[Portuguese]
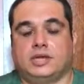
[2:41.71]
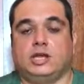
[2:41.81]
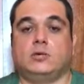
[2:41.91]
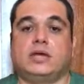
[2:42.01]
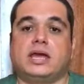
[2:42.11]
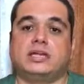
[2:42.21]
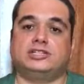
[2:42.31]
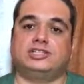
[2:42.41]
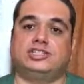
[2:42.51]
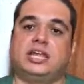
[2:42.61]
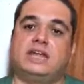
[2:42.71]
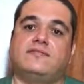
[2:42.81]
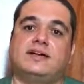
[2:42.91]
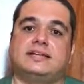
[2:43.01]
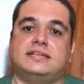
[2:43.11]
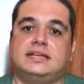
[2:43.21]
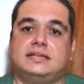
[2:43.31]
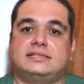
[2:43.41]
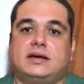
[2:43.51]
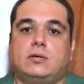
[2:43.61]
E o que, que a gente tem que fazer
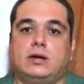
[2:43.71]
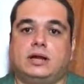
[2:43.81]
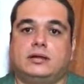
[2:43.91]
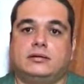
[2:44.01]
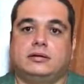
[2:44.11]
nessa hora?